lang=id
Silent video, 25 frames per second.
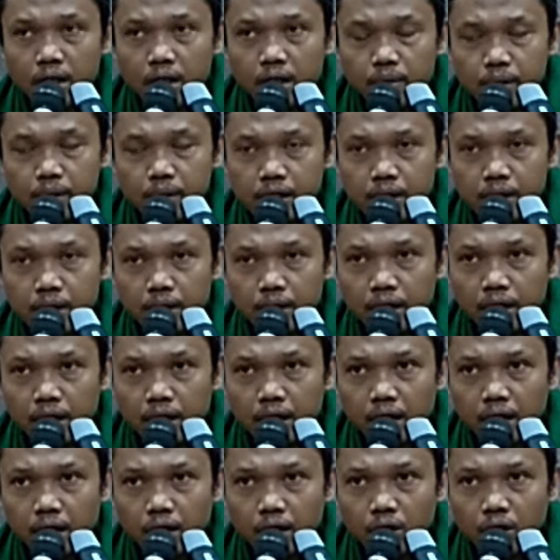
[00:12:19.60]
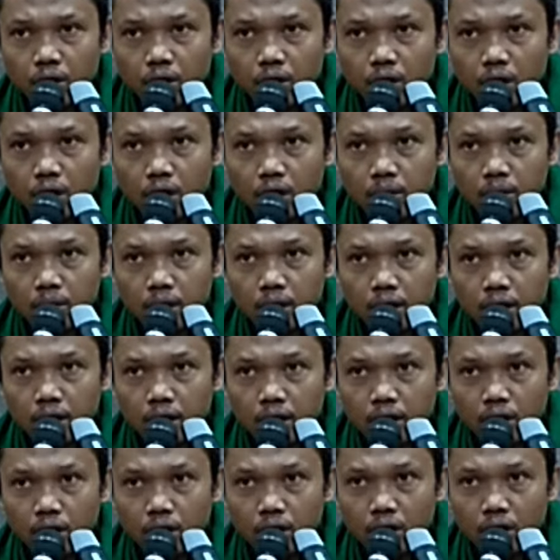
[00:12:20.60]

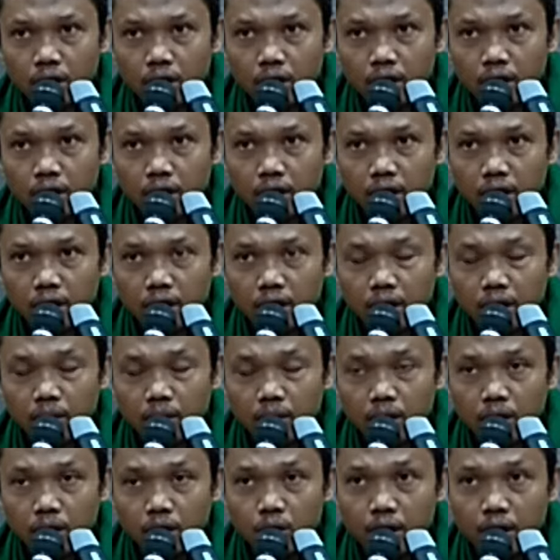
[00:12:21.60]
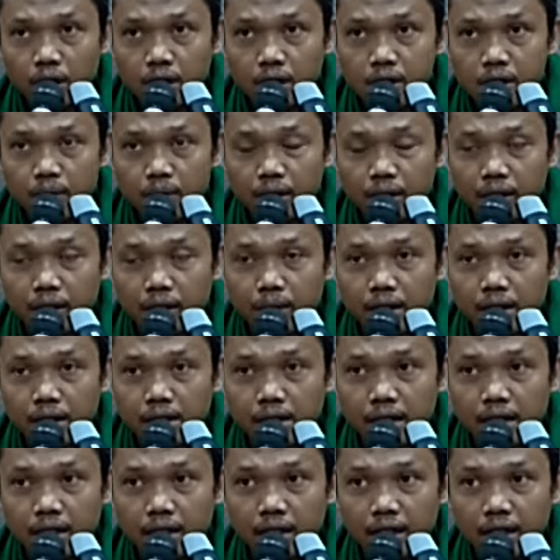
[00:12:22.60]
Bismillahirrahmanirrahim. Keluar seperti
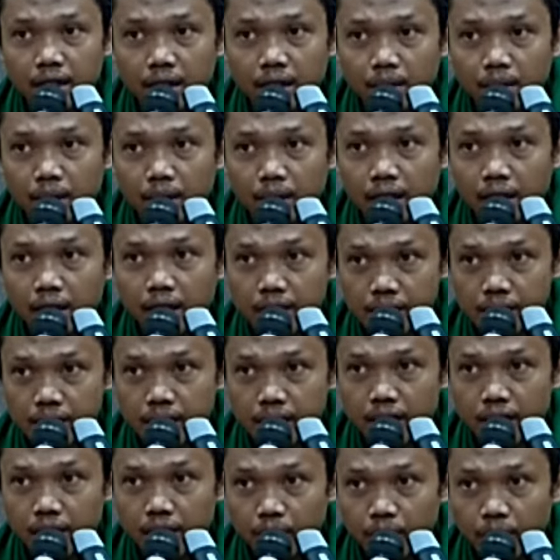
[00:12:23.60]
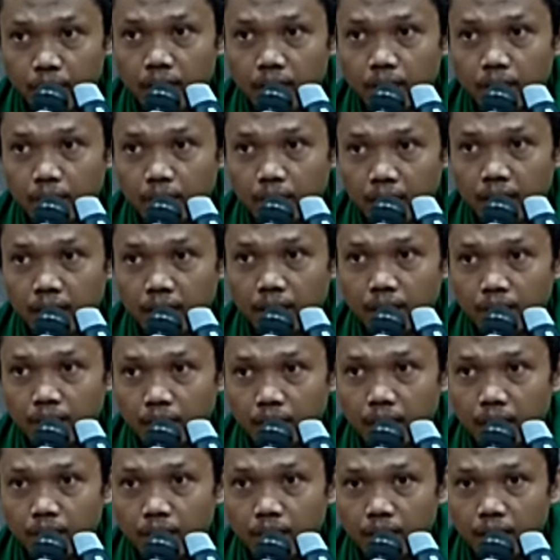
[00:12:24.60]
bacaan kita. Ba, sin, mim, alif,
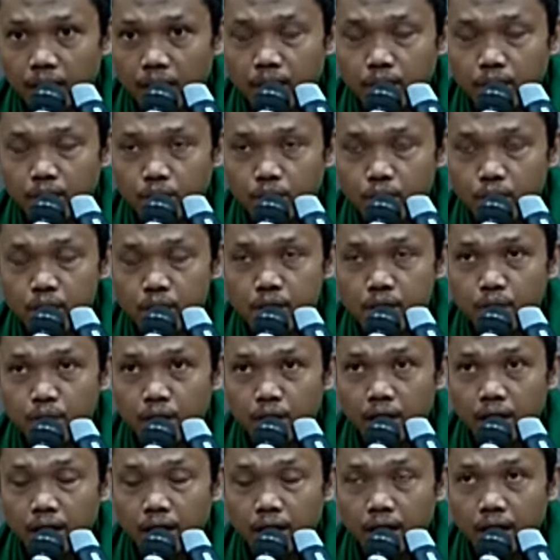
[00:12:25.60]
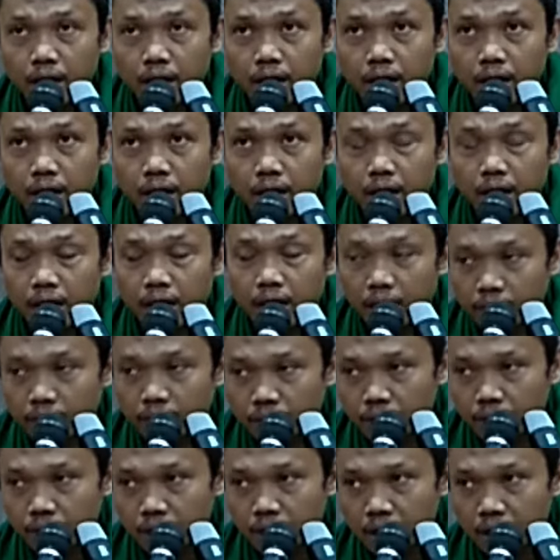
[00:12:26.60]
lam, lam. Bismillah.
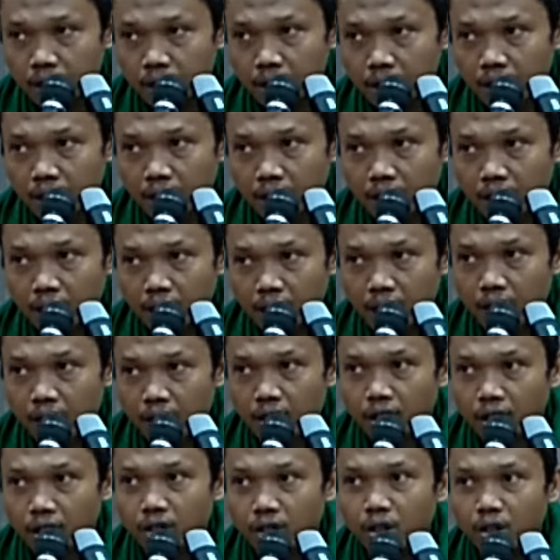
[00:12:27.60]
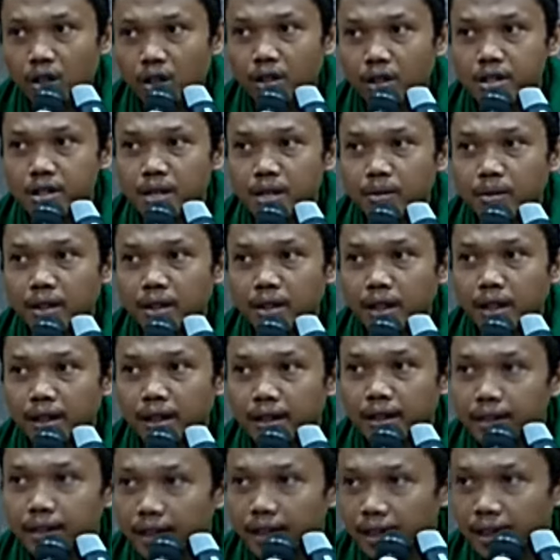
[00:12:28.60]
Nah, kalau gitu Allah sama dengan
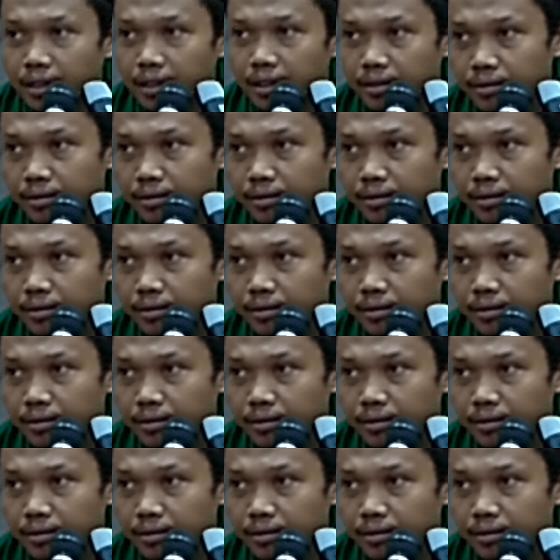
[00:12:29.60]
kita.